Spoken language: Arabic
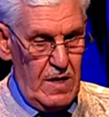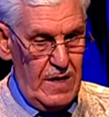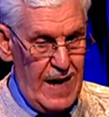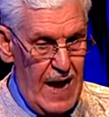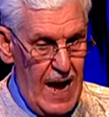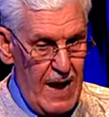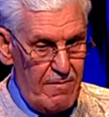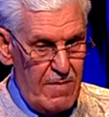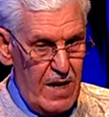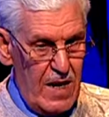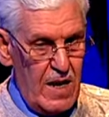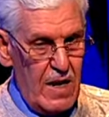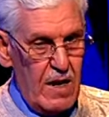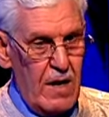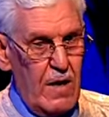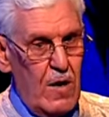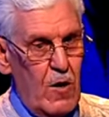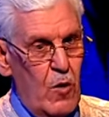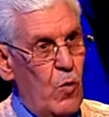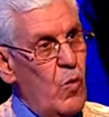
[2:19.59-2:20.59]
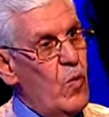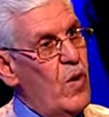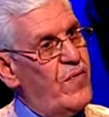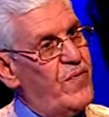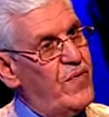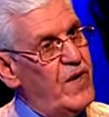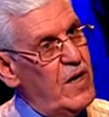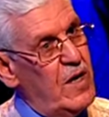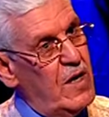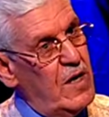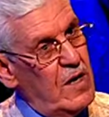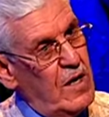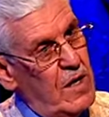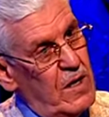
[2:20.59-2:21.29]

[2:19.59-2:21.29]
العمل وفيه